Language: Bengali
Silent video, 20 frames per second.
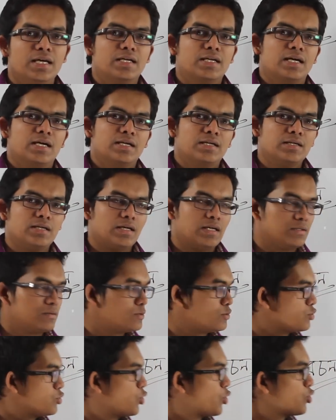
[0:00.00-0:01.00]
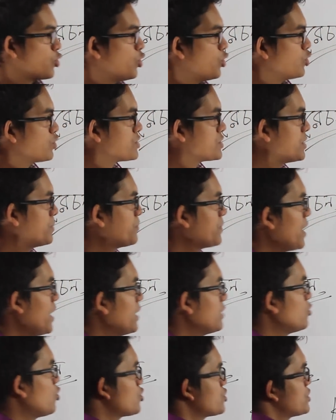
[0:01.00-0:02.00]
এটার দৈর্ঘ্য হচ্ছে
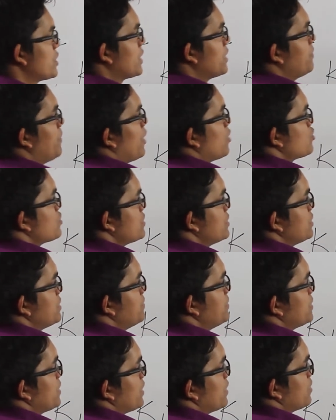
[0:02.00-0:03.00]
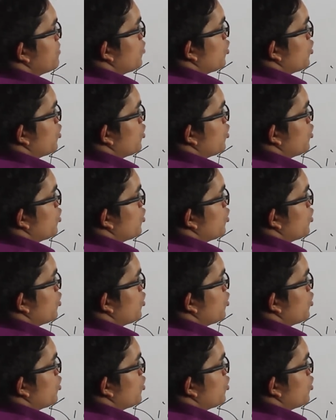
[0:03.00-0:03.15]
প্রায় দশ থেকে বারো সেন্টিমিটারের